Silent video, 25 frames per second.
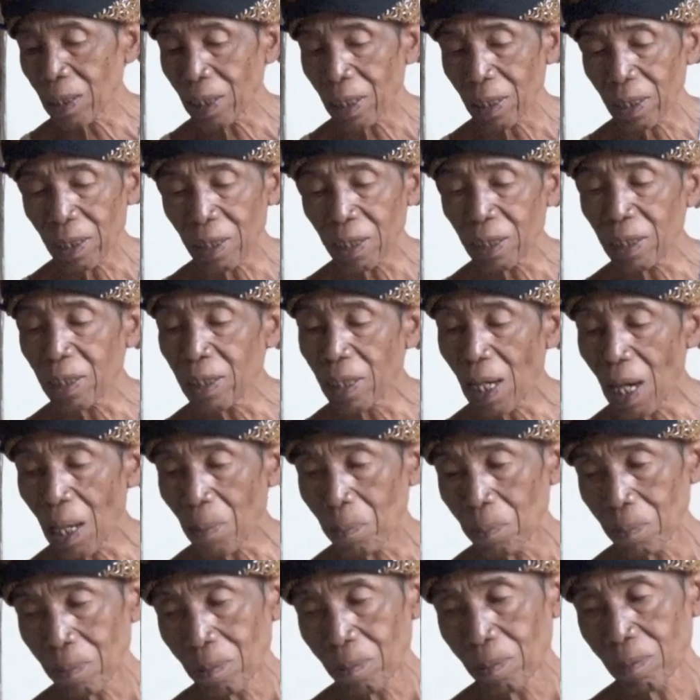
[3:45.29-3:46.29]
kayaknya
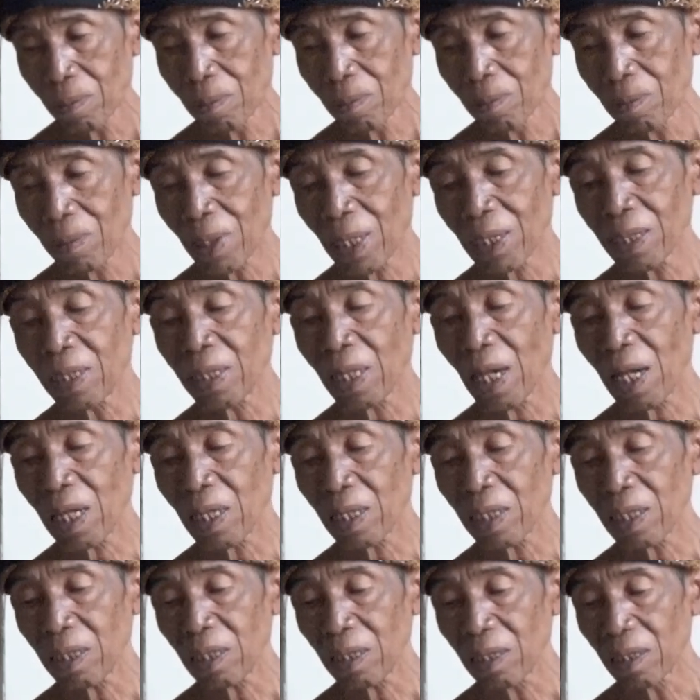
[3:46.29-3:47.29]
siap belajar